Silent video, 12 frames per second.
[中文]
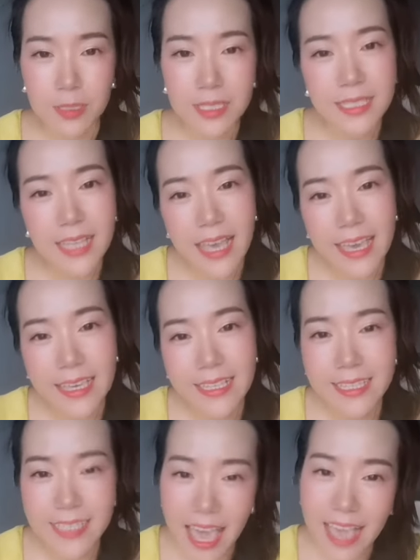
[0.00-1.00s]
我现在
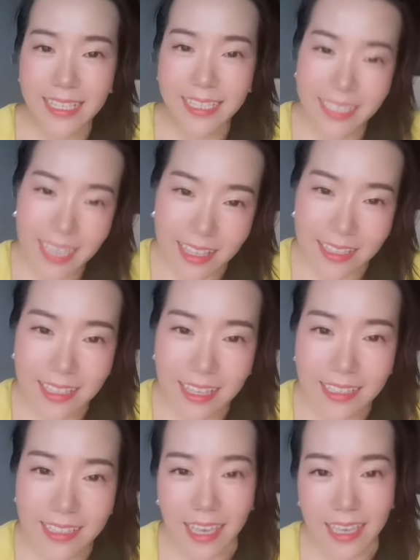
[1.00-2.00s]
在线
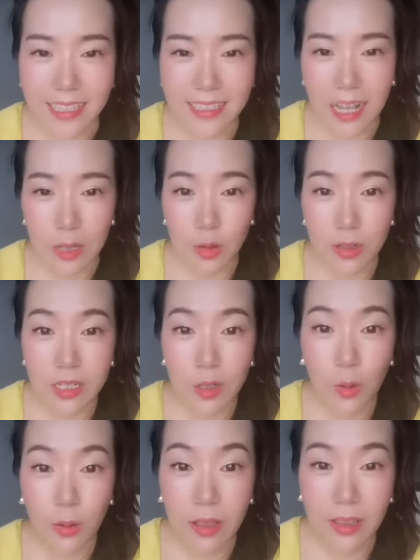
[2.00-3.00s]
给大壮
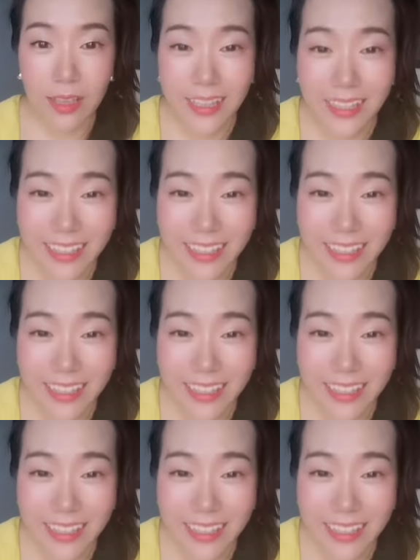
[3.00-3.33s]
征婚。